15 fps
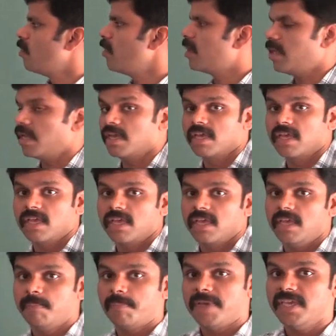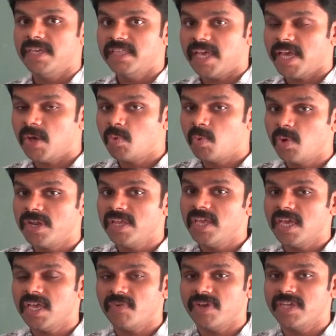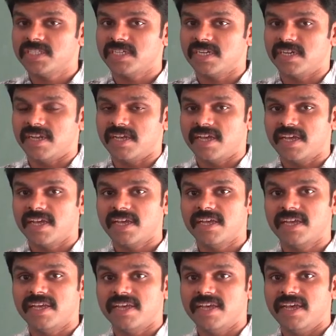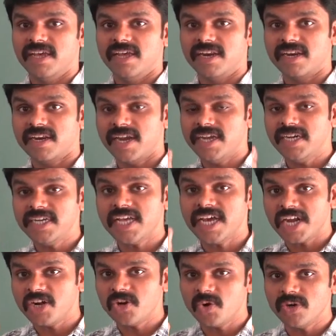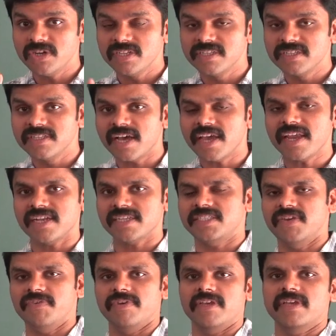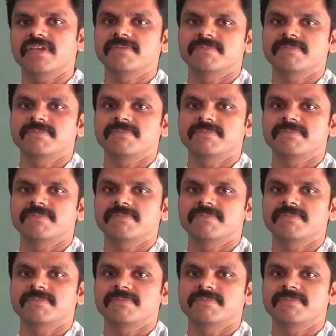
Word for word: ஓகே இப்போ இதே ஒரு ஈக்குவேஷனில் ரெண்டு அன்னோன் இருந்தால் என்ன செய்வீங்க